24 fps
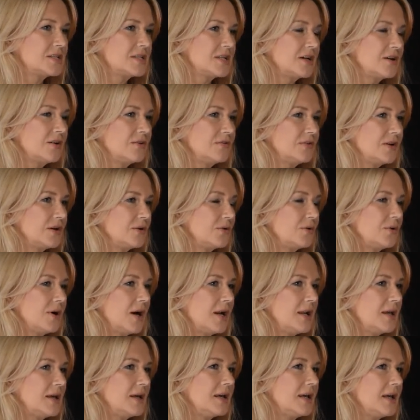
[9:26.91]
mhm. wieku,
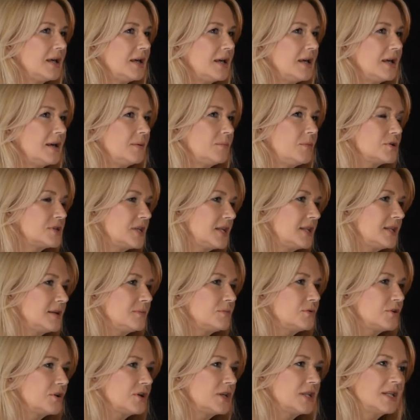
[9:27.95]
ale poza
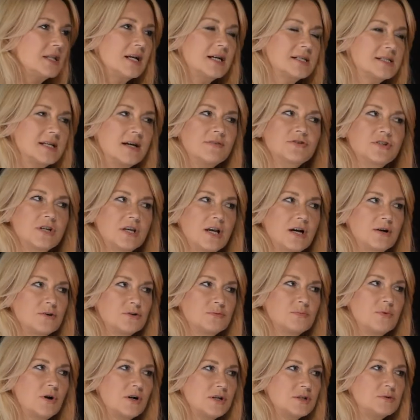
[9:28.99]
tym to jednak zawsze
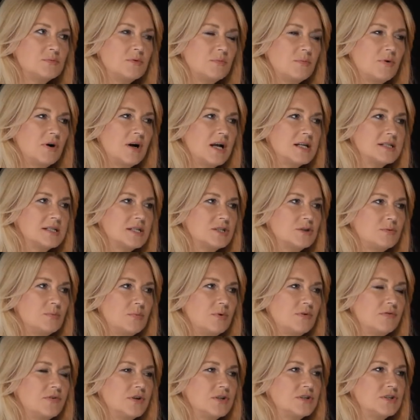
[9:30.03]
jakoś mogliśmy pokazać i
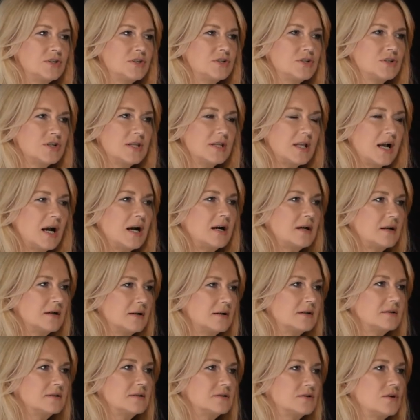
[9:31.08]
powiedzieć, że tak,
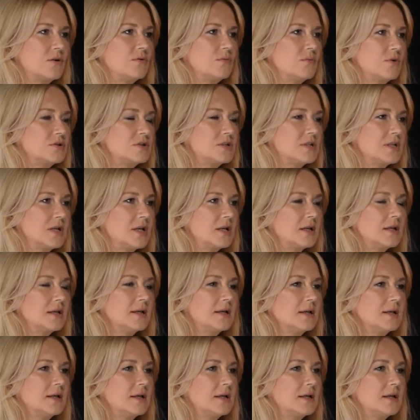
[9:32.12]
są mocne,